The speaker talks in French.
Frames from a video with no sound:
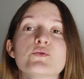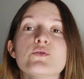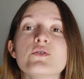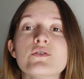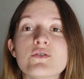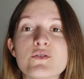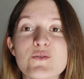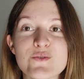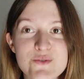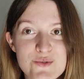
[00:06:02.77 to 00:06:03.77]
sur
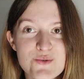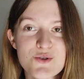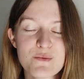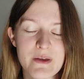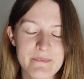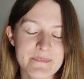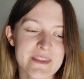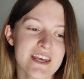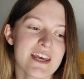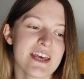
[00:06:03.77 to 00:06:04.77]
son chemin
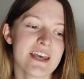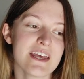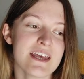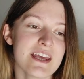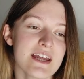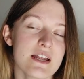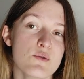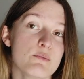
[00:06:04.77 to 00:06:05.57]
et